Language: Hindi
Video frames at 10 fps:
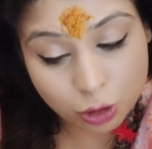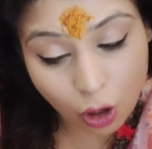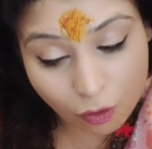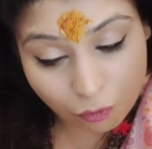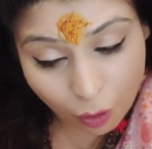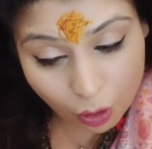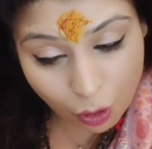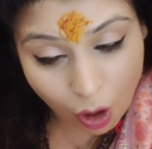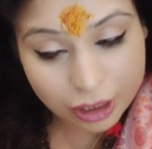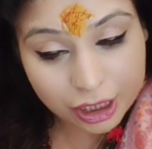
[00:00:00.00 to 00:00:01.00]
जो वो
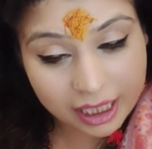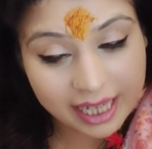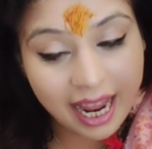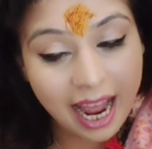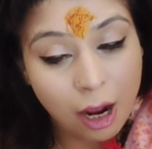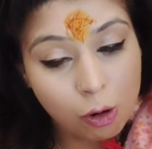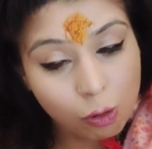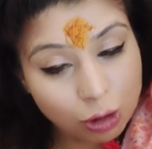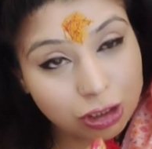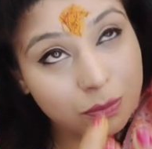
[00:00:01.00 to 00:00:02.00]
रोशनी है
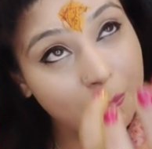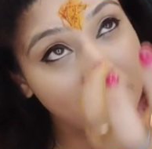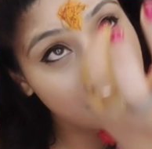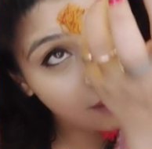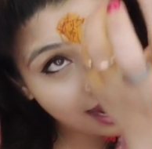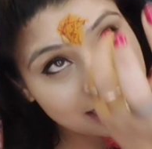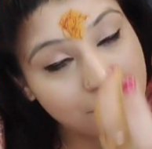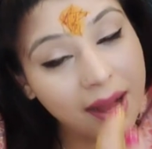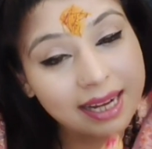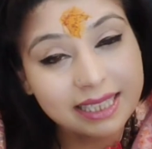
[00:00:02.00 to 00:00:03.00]
उस
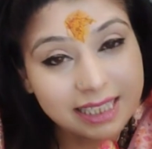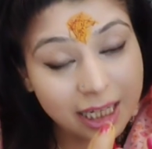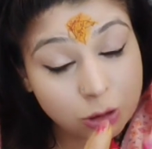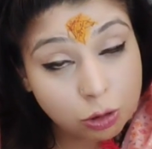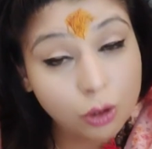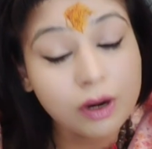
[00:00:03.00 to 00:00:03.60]
परमात्मा के साथ